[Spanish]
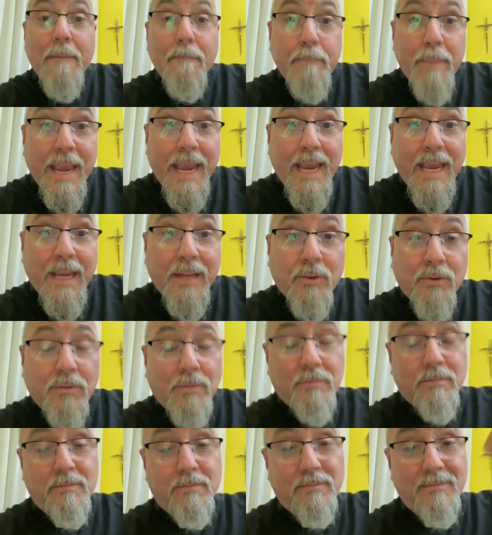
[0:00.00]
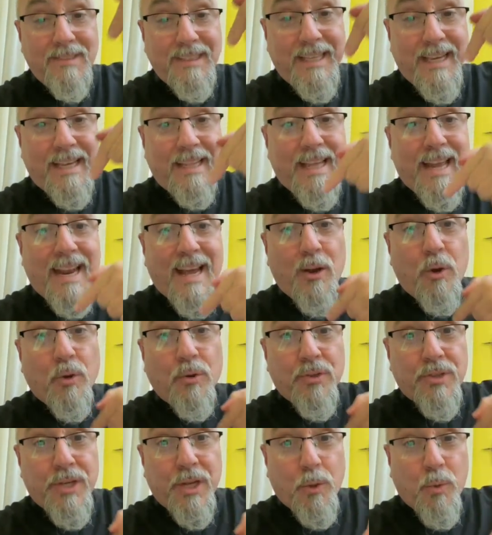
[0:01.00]
pero queda la
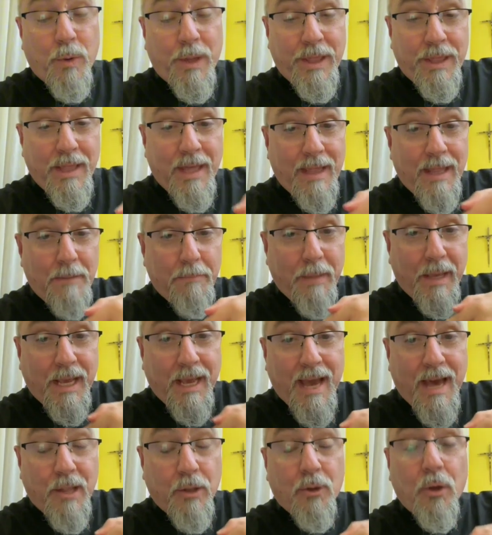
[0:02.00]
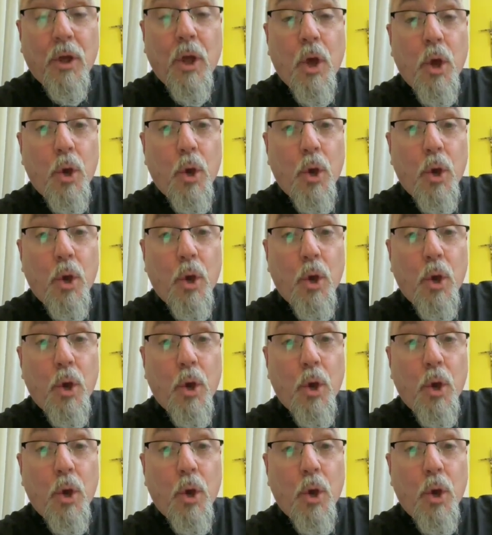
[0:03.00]
consecuencia del pecado,